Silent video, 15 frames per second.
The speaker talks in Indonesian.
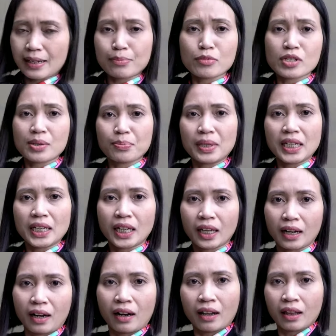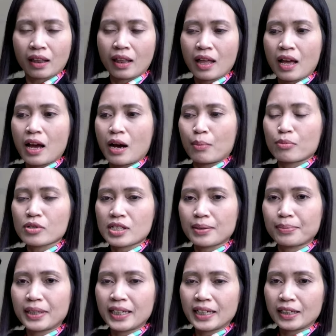kan musim dingin
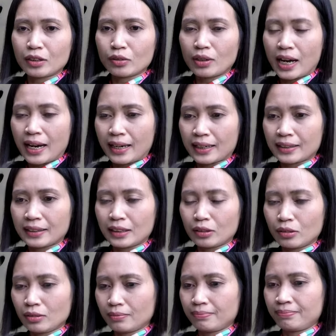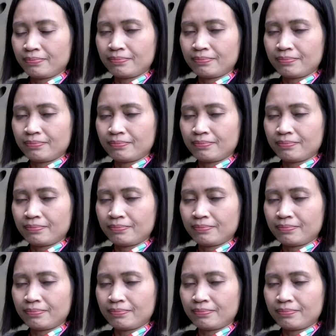musim dingin tuh anaknya tuh